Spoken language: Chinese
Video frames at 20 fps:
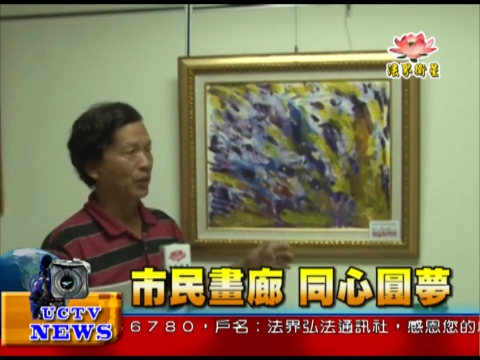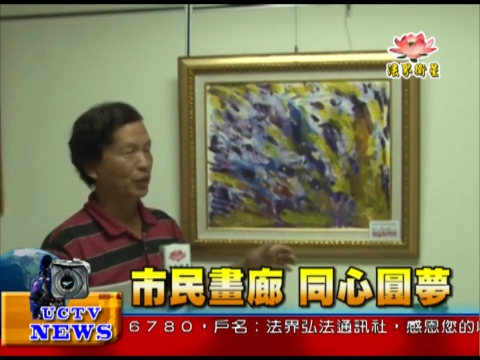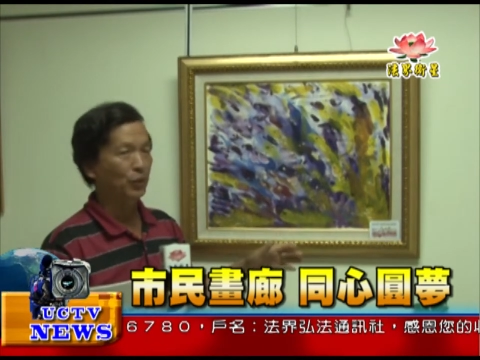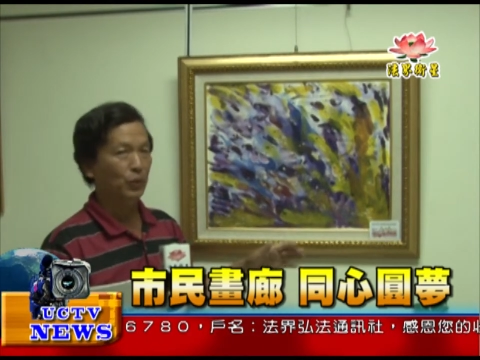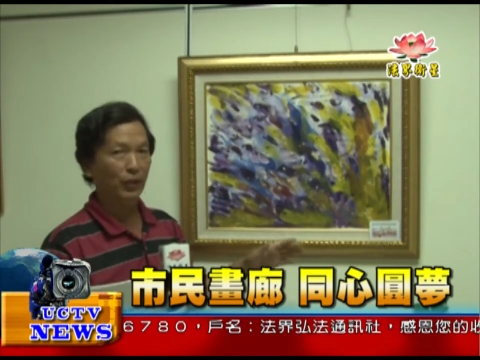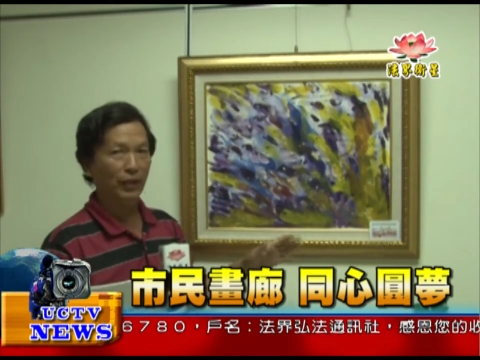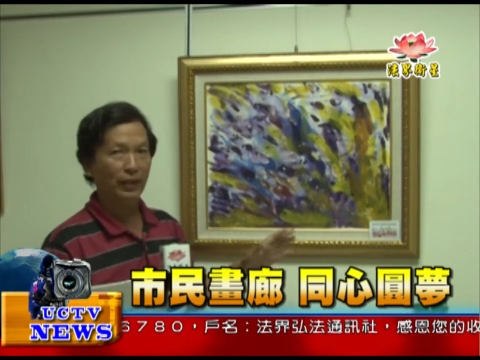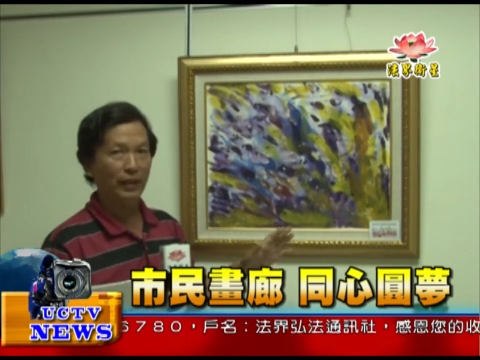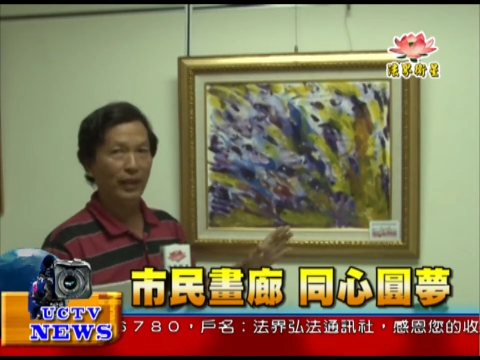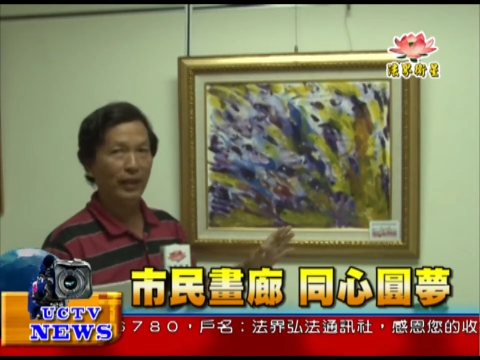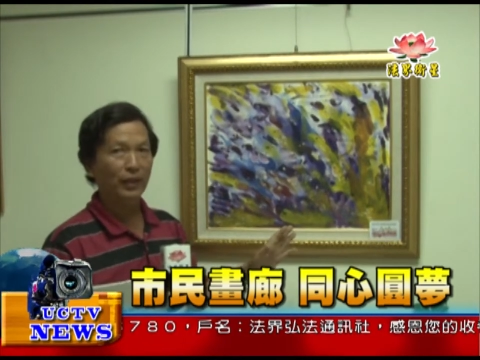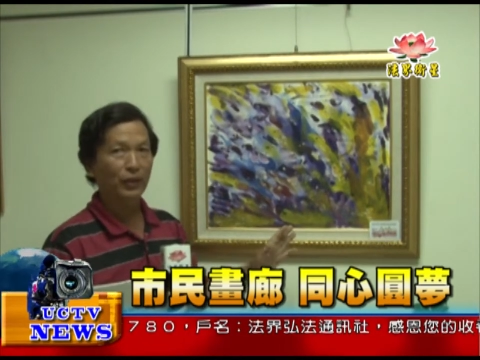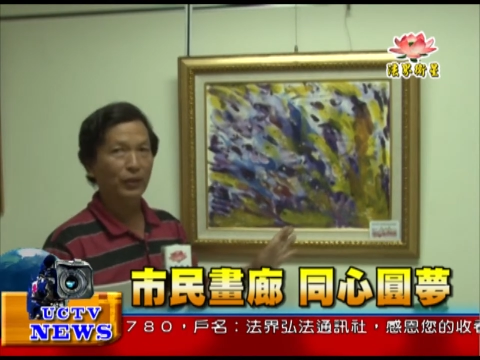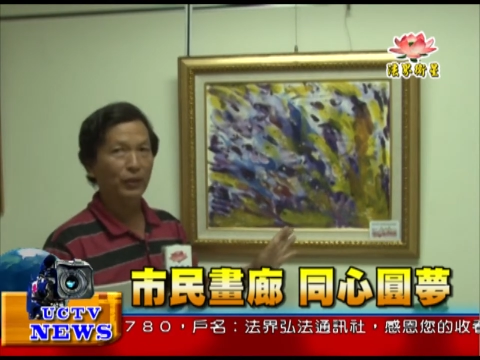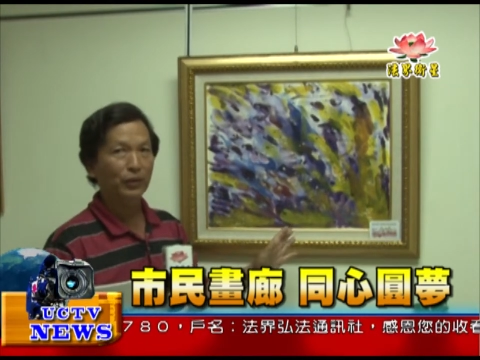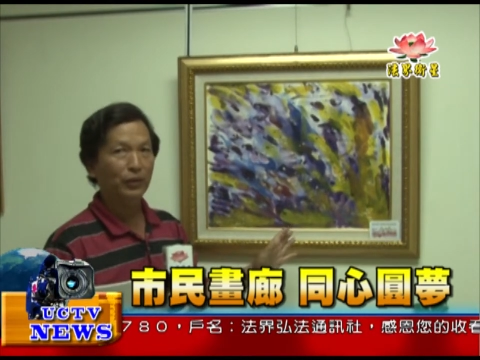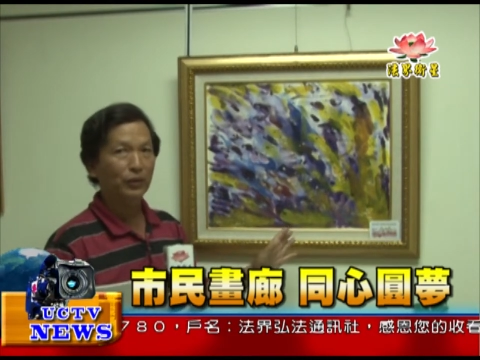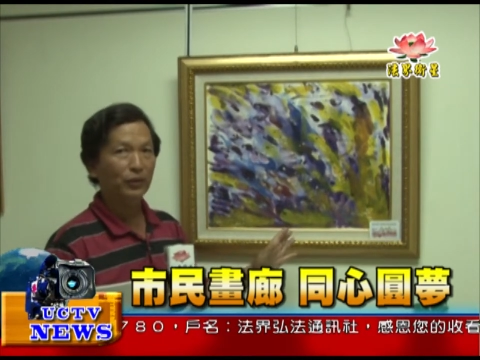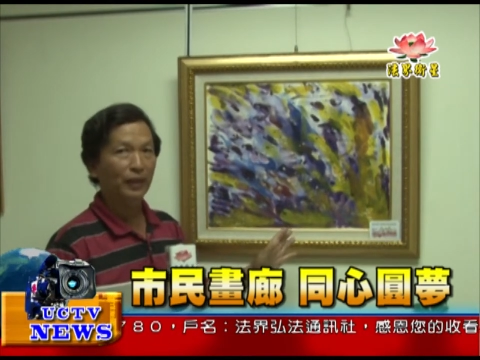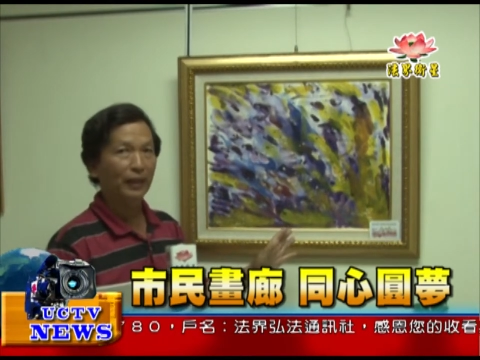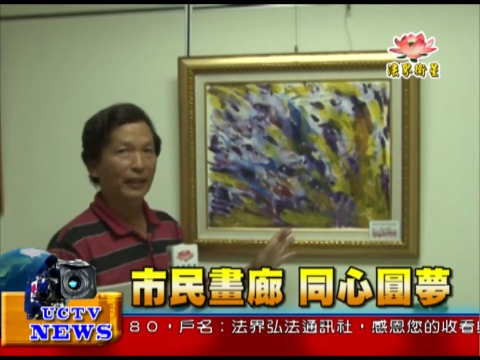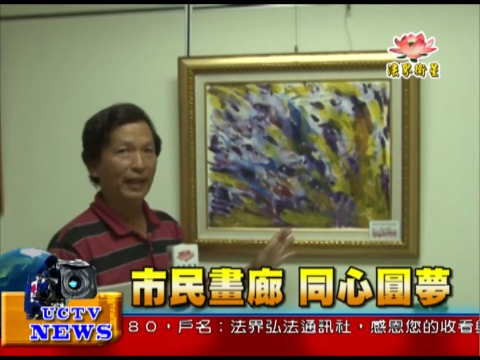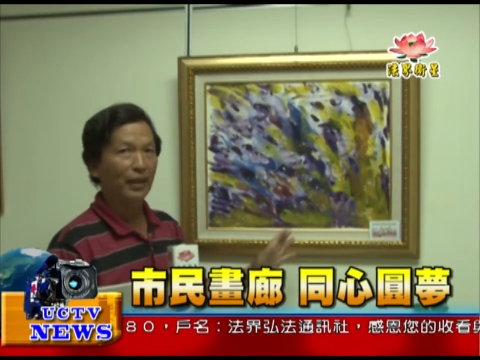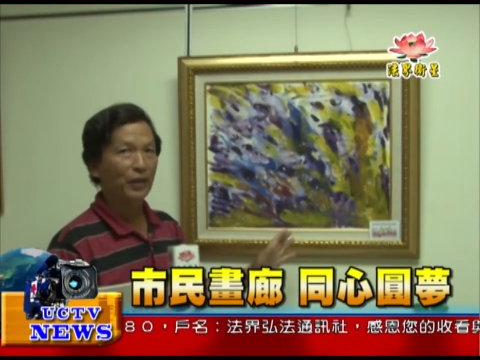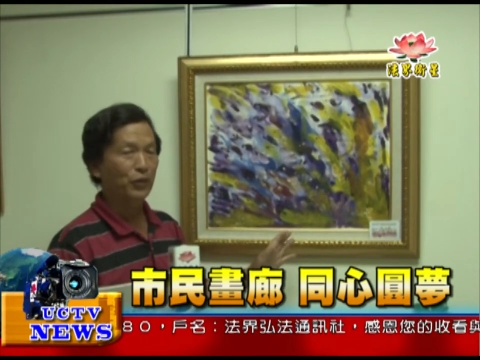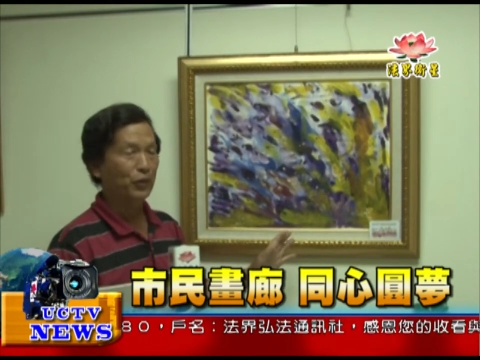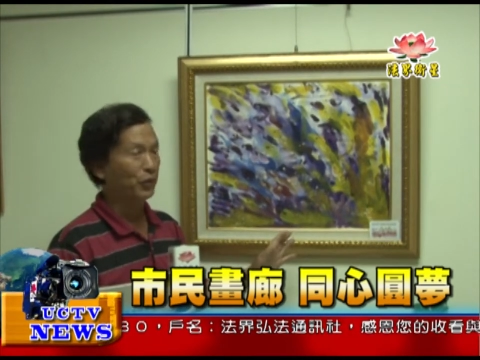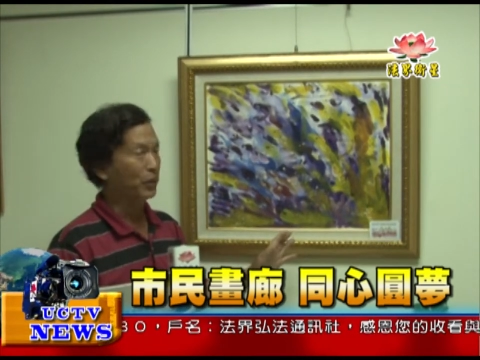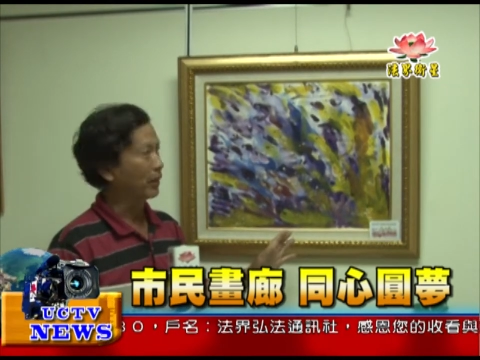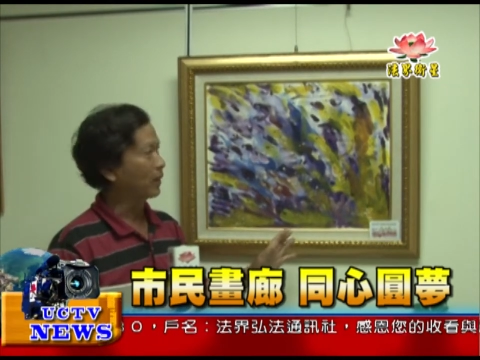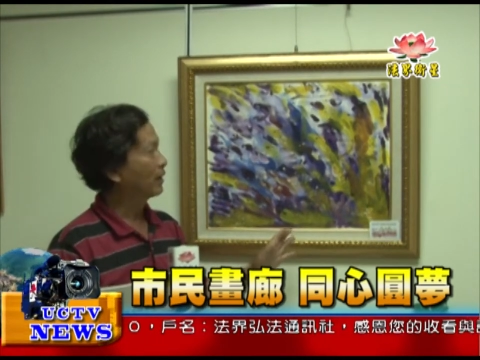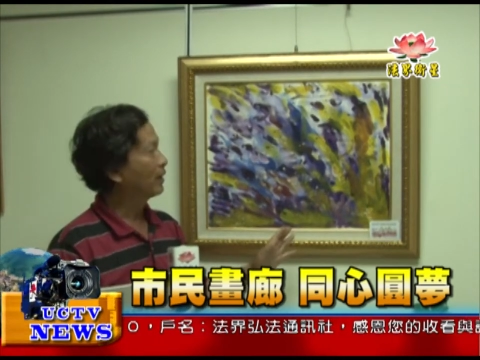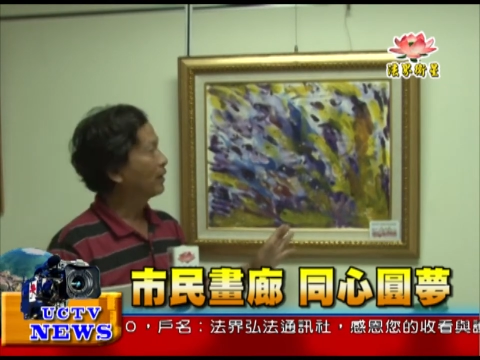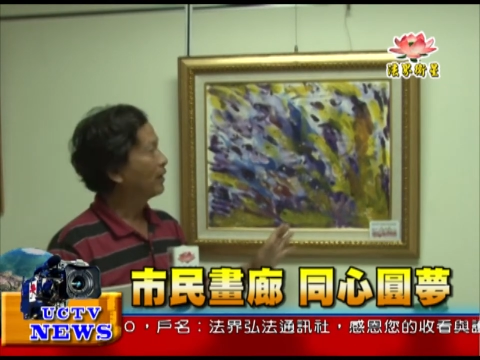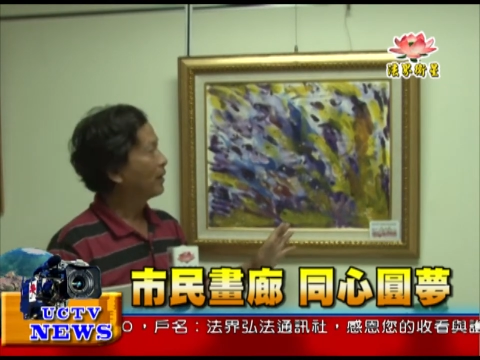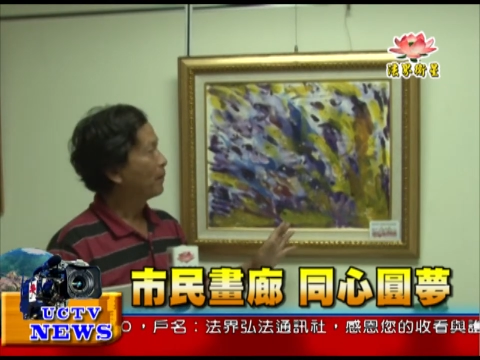水在游动的感觉